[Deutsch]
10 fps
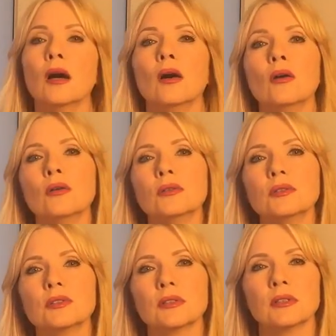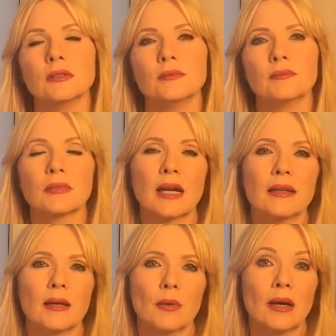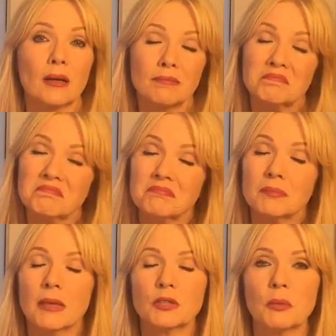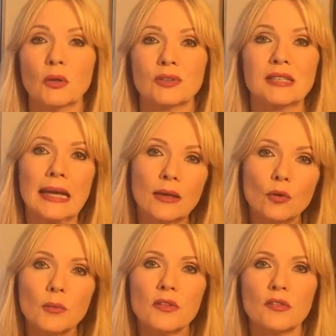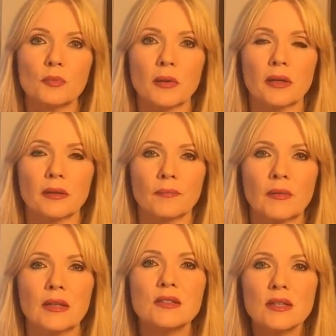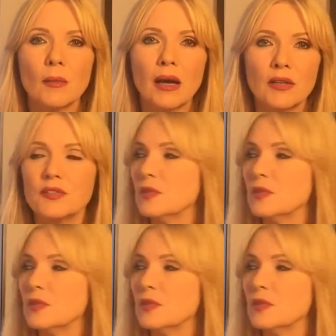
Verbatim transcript: und ähm, kann aber manchmal auch eine Trennung mit sich bringen. Ist aber alles